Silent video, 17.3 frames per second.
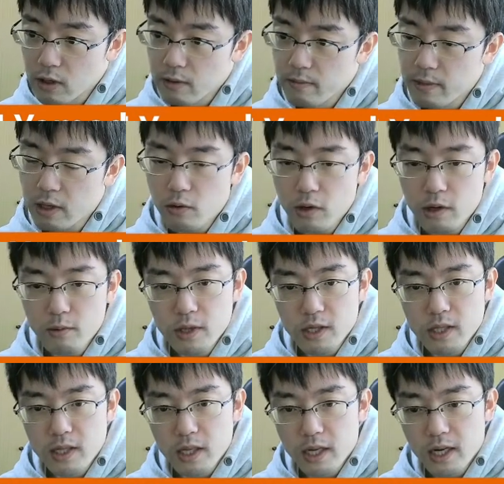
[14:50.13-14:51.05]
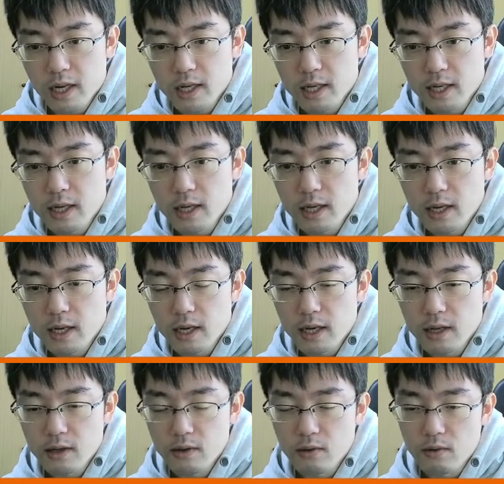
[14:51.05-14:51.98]
まあ、これもですね、やはり、
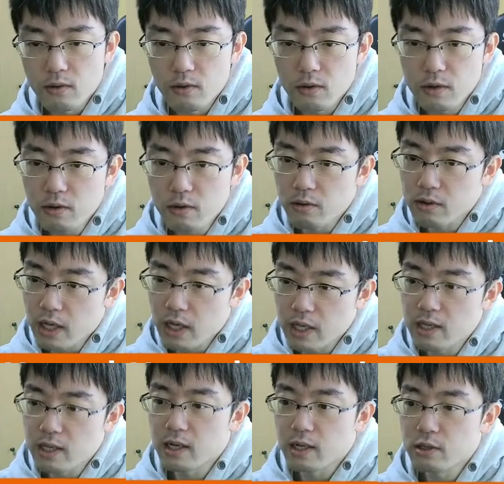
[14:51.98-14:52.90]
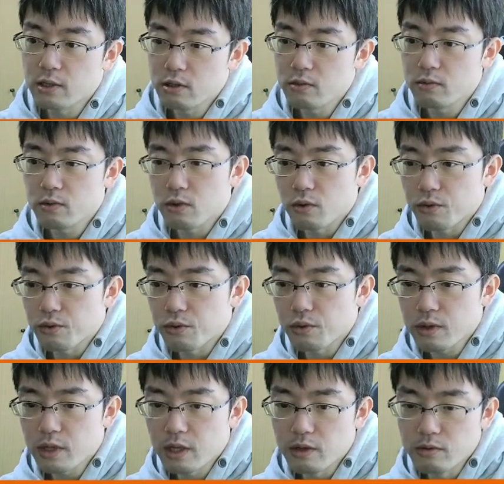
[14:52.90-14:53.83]
えっ、と、黒の体勢が十分整っ
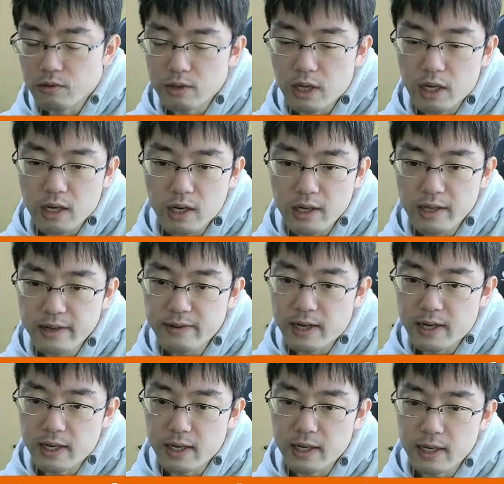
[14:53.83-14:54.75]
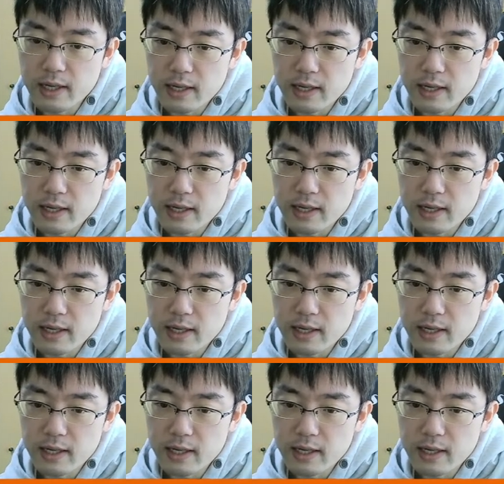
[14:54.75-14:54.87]
ている段階では、